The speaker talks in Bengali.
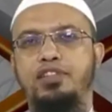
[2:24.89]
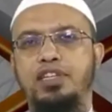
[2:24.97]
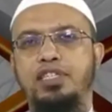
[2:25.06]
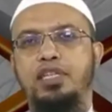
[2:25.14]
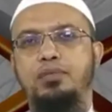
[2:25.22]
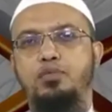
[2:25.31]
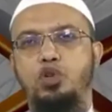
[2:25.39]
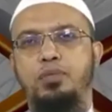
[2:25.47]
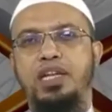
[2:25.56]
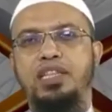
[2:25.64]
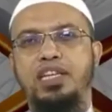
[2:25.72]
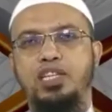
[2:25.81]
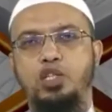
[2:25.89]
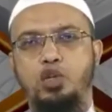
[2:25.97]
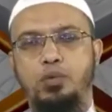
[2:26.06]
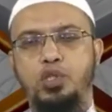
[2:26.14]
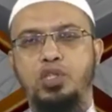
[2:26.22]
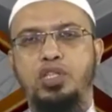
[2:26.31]
ফিলিস্তিনি মুসলমানদের
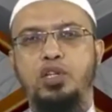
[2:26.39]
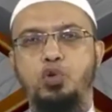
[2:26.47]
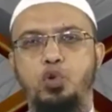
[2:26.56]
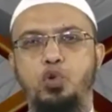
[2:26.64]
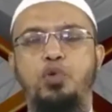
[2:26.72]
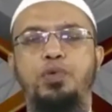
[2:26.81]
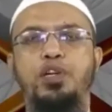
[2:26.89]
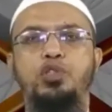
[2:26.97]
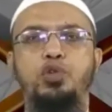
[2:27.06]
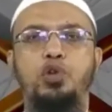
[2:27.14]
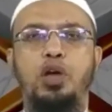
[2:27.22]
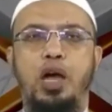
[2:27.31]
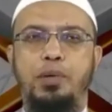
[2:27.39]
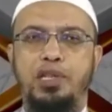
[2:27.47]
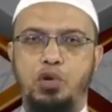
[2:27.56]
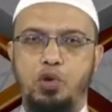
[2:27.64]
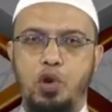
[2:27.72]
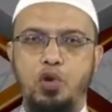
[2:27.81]
সমস্যা দূর করবার জন্য
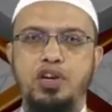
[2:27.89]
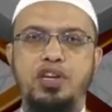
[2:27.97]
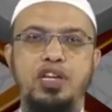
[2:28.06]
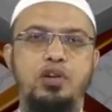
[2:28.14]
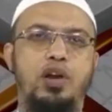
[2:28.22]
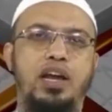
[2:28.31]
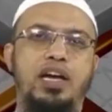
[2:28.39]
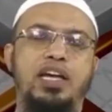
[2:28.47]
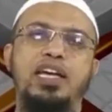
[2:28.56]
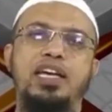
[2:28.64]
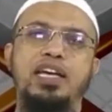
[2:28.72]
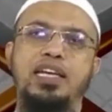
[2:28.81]
আমাদের করণীয় ঠিক করার আগে